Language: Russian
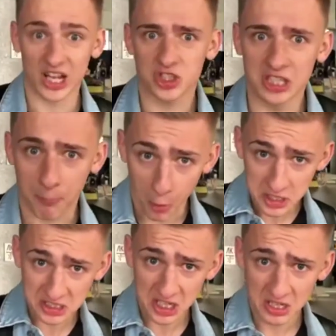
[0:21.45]
И даже не на
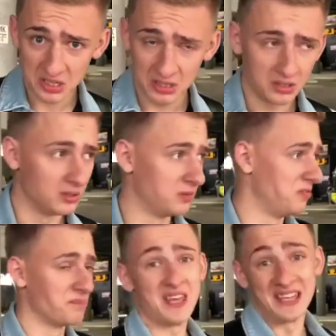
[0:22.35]
поезде?
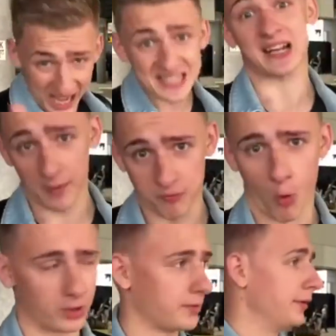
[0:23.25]
Я за
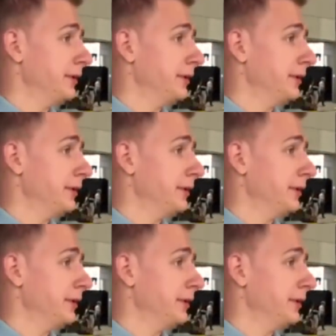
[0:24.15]
комфорт.